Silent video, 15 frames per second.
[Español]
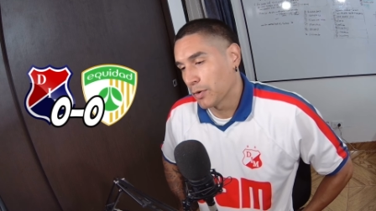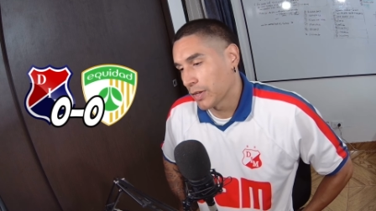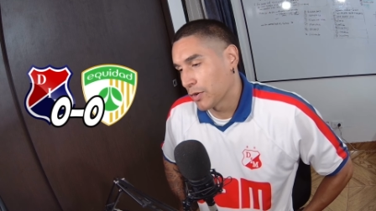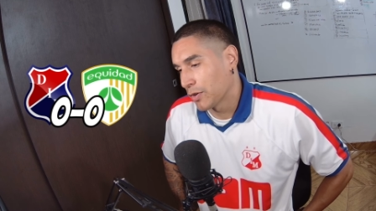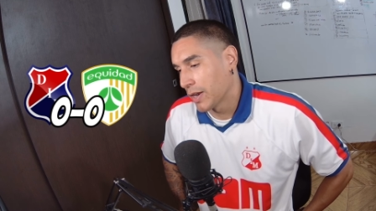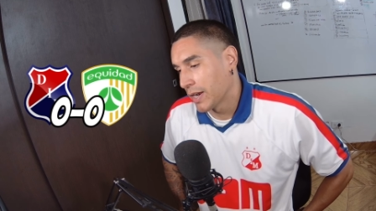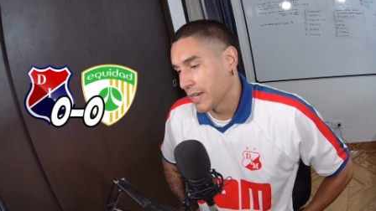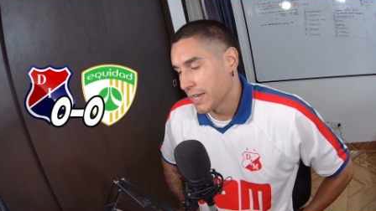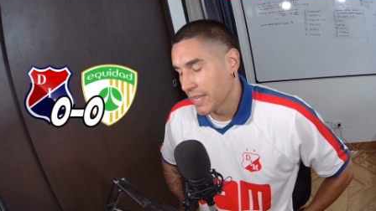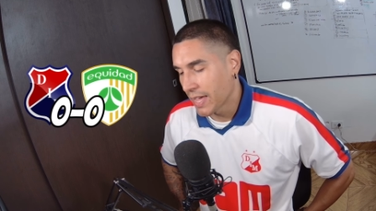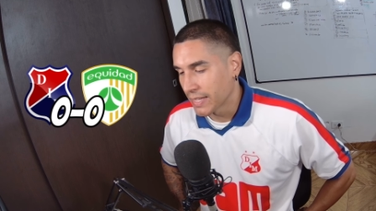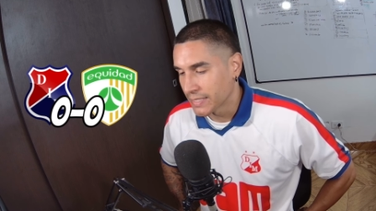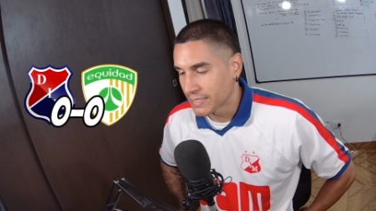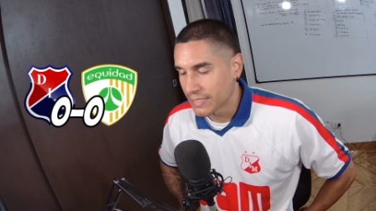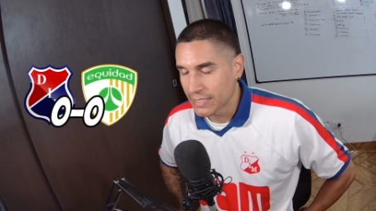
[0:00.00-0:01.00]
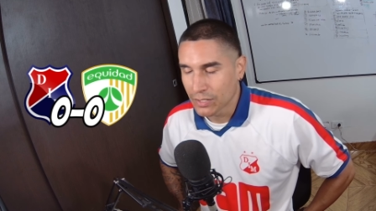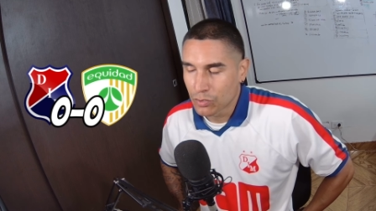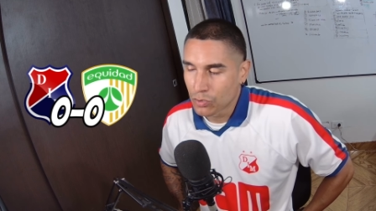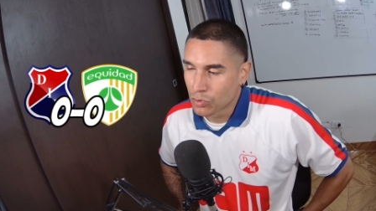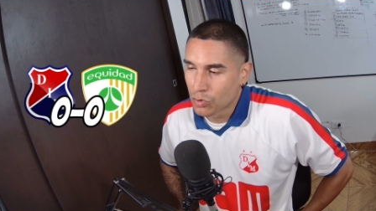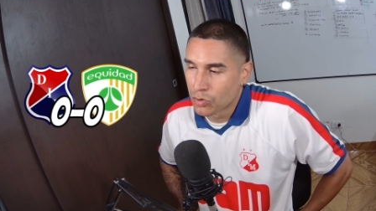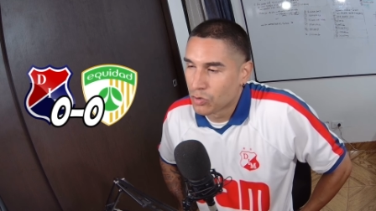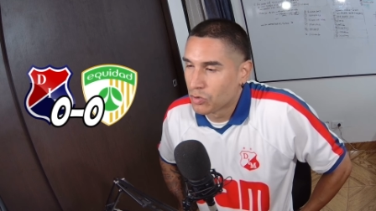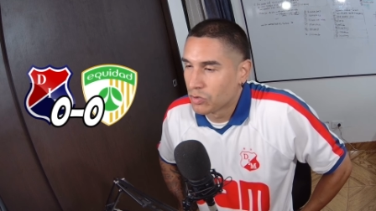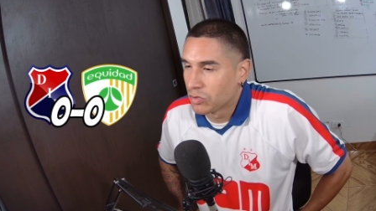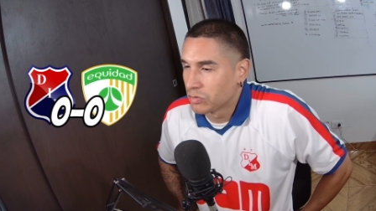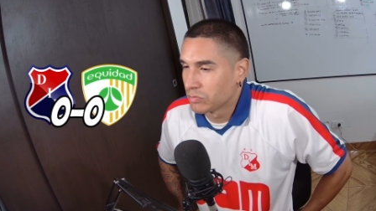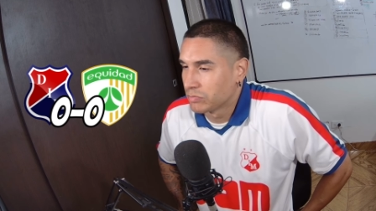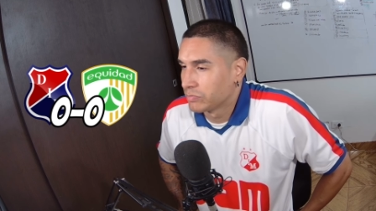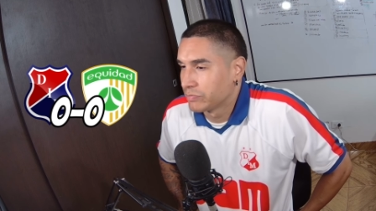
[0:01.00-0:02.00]
Porque con la línea de 5
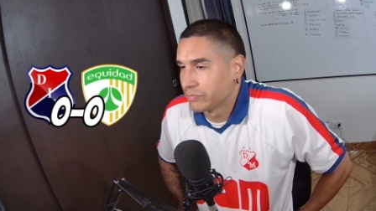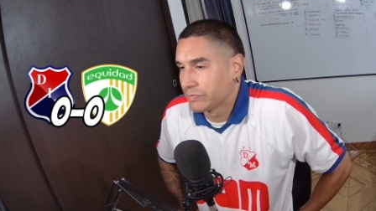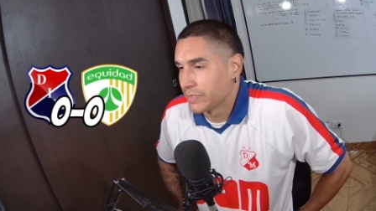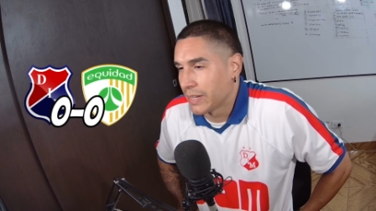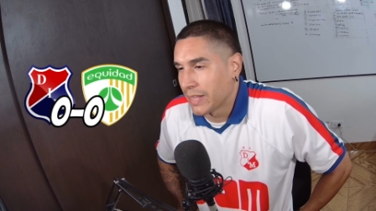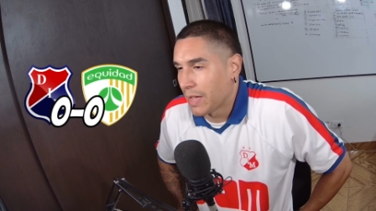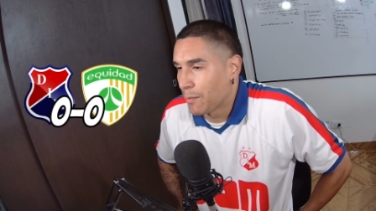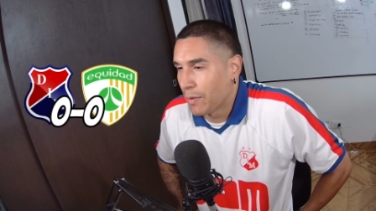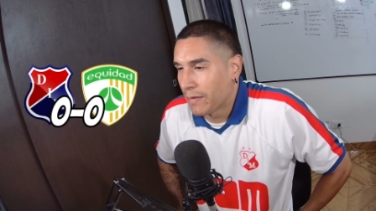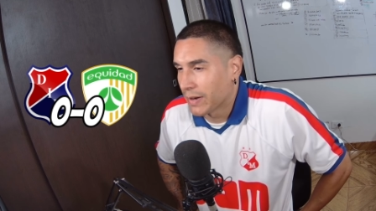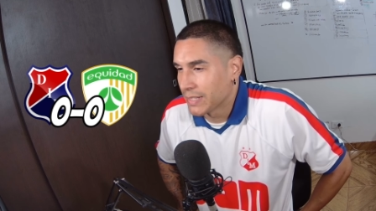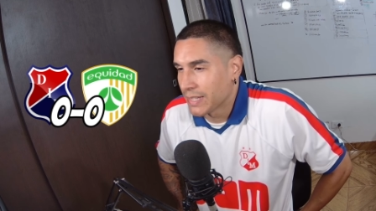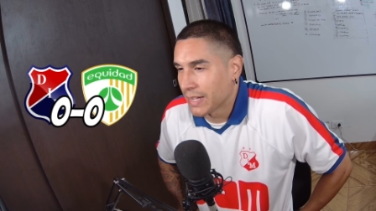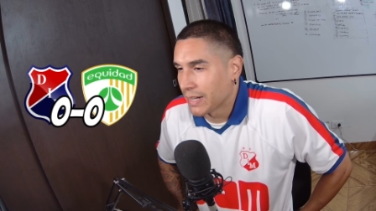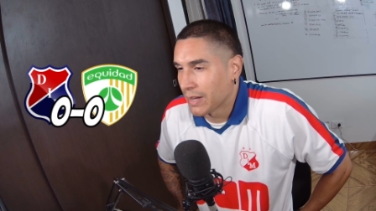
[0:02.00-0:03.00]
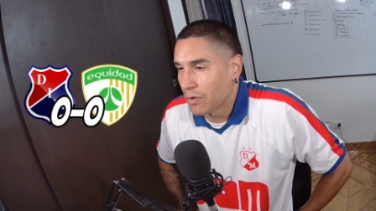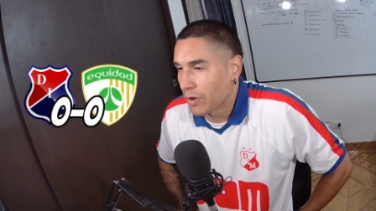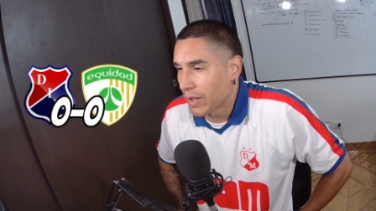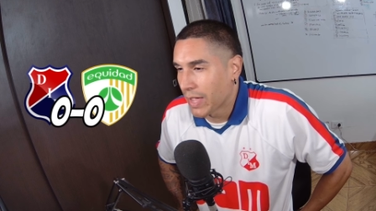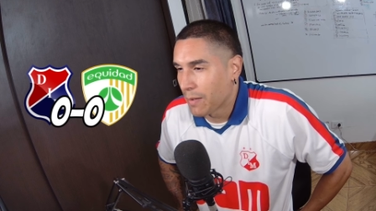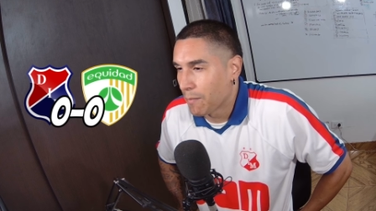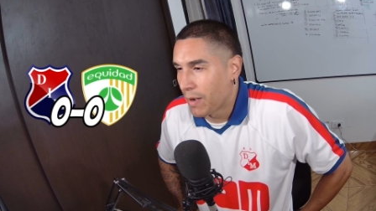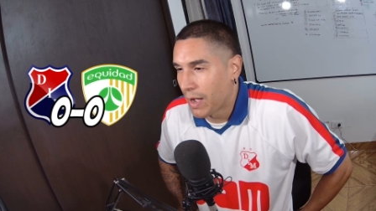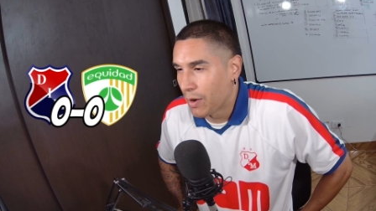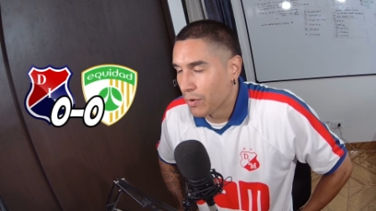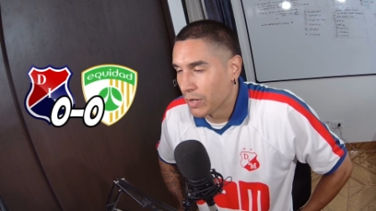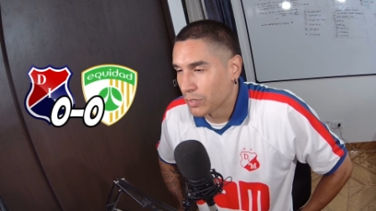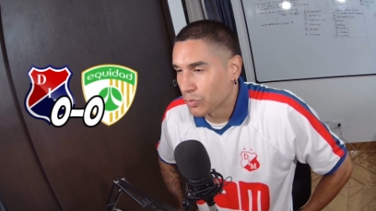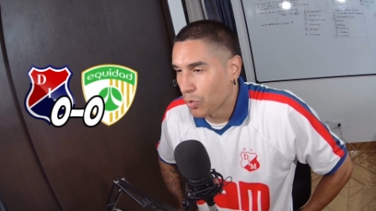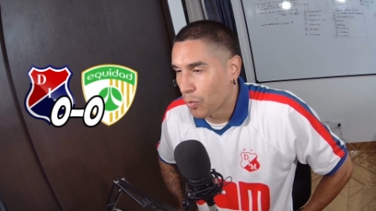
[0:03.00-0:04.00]
no teníamos ahora ya en León
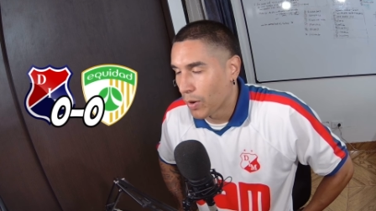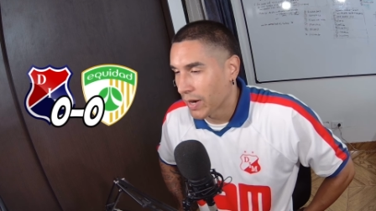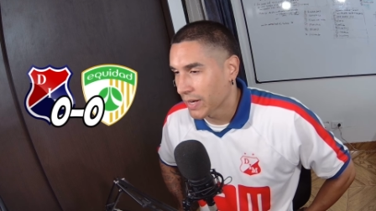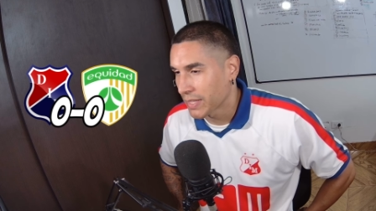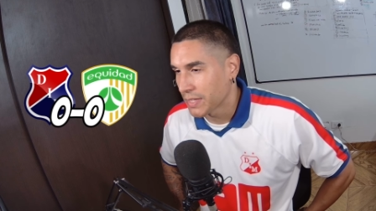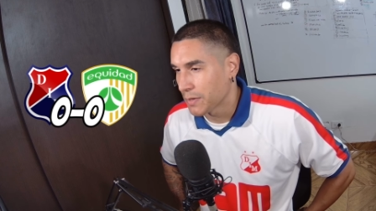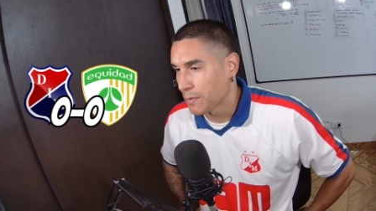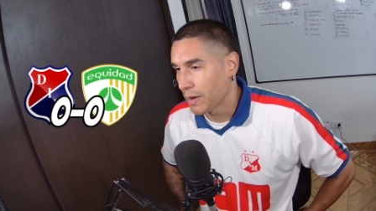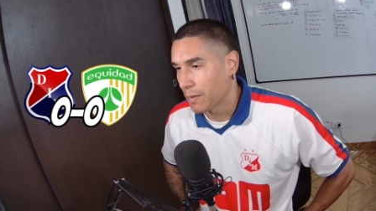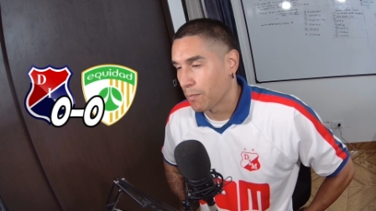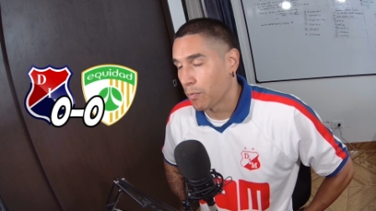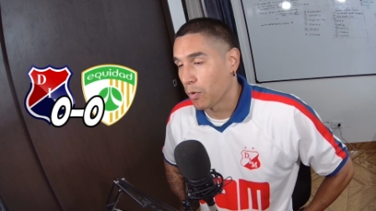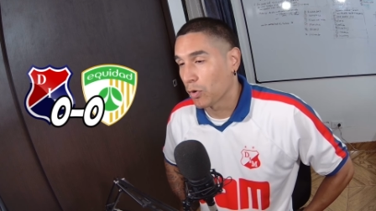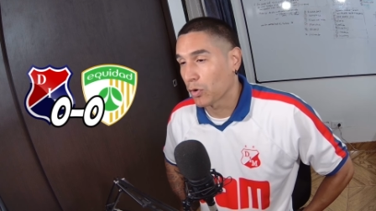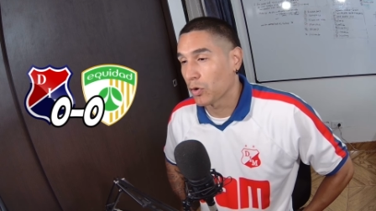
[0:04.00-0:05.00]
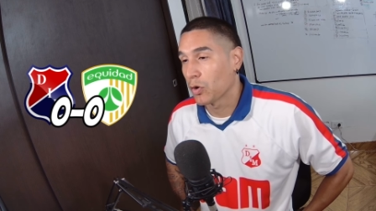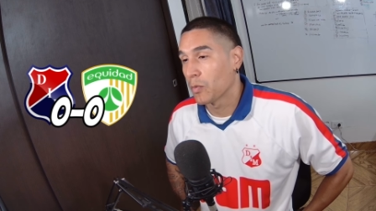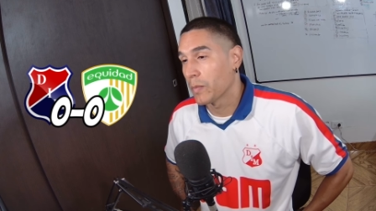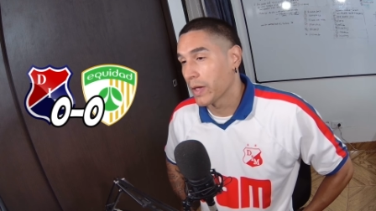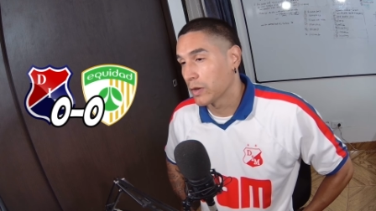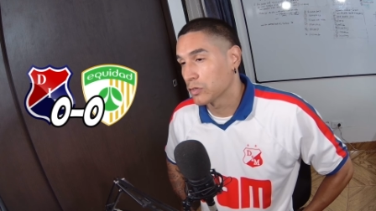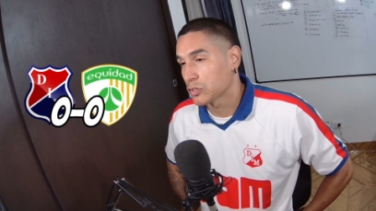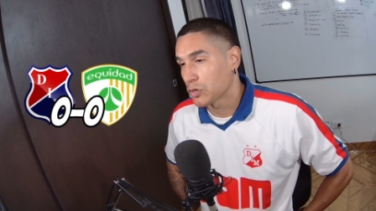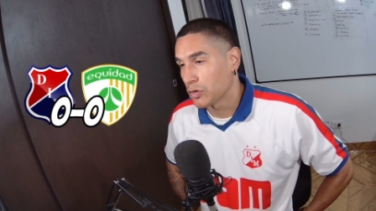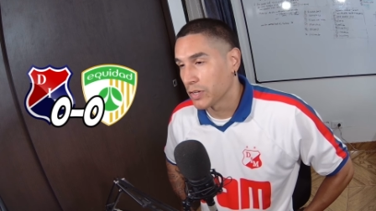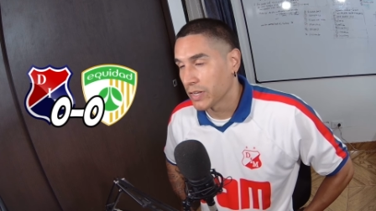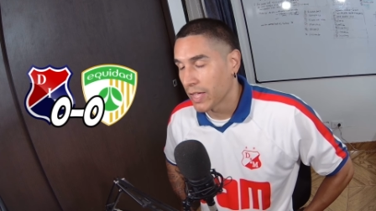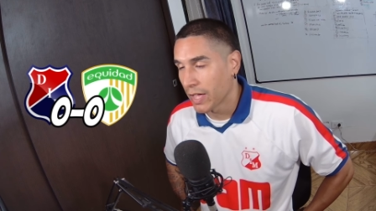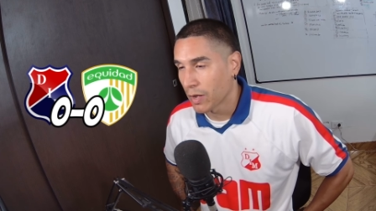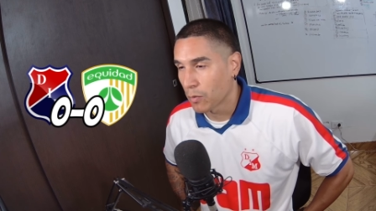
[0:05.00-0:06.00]
quemado del todo arriba. Por lo menos con
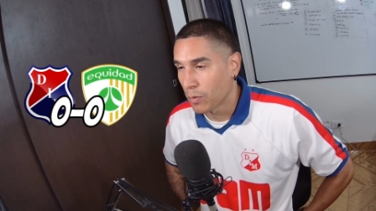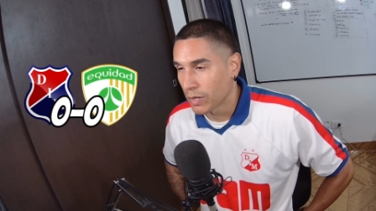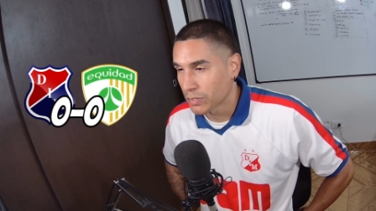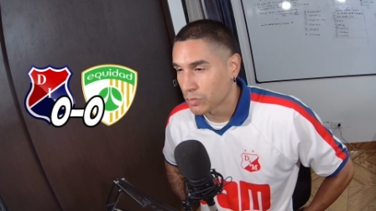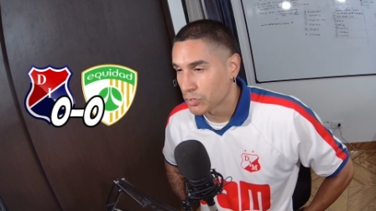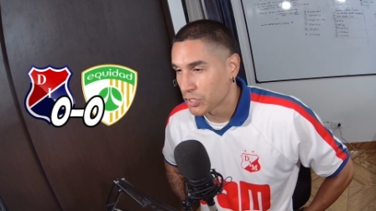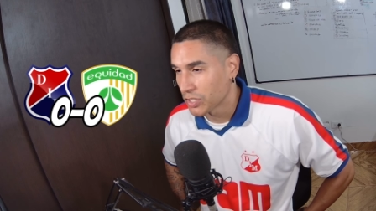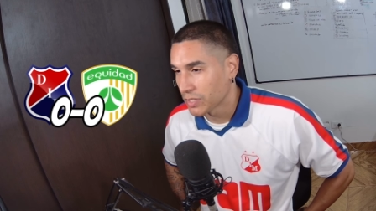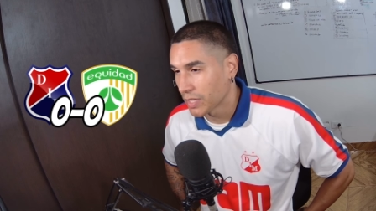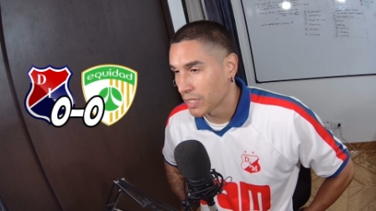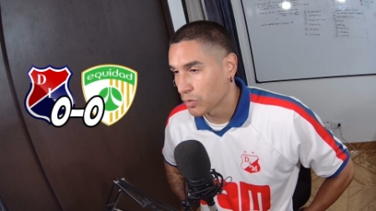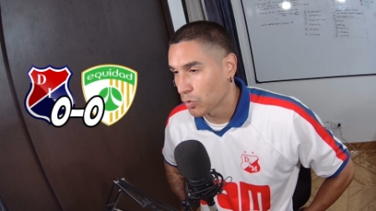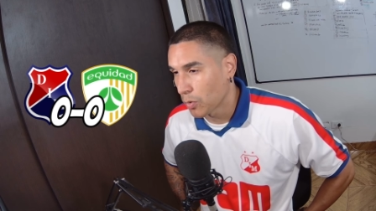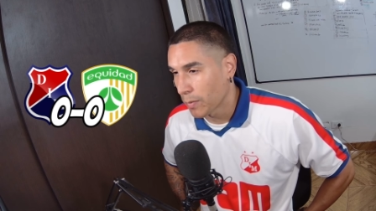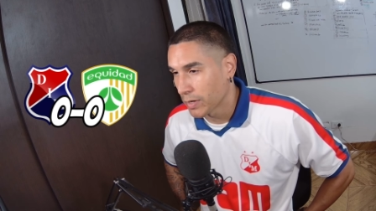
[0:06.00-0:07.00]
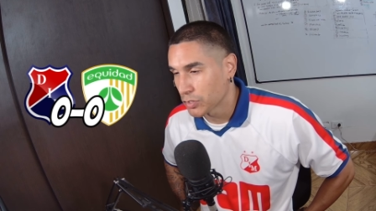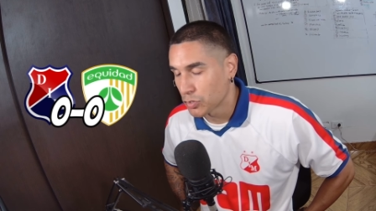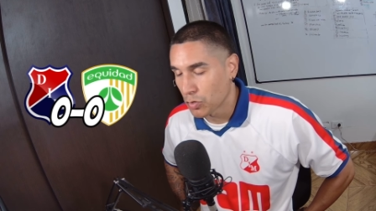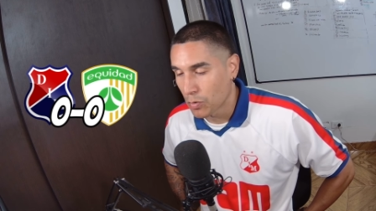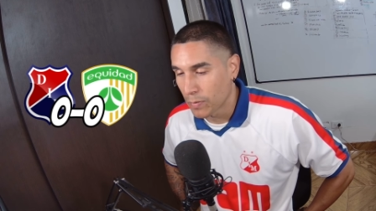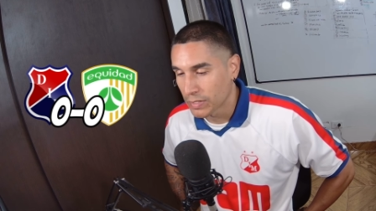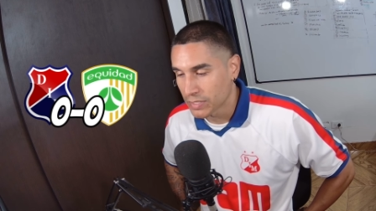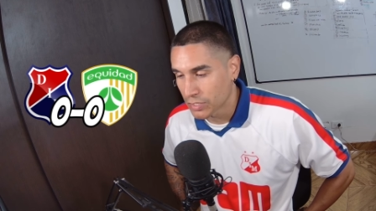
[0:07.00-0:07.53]
línea de cuatro se intentó más y hubo más